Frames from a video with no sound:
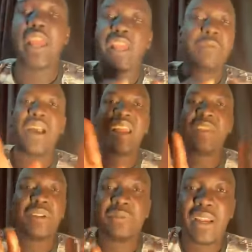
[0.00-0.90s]
لكن ما
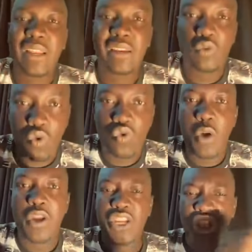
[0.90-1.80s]
علمتهم على
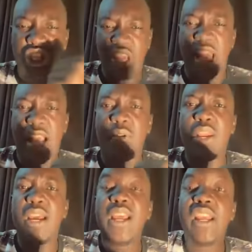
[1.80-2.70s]
القوه ولا الشجاعه
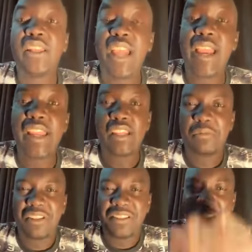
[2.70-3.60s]
ولا دي حاجه انت
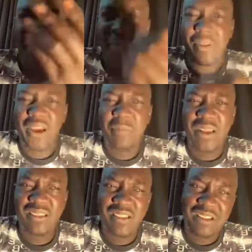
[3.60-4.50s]
بتكتسبها بلاك
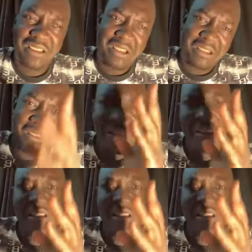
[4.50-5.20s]
بعضك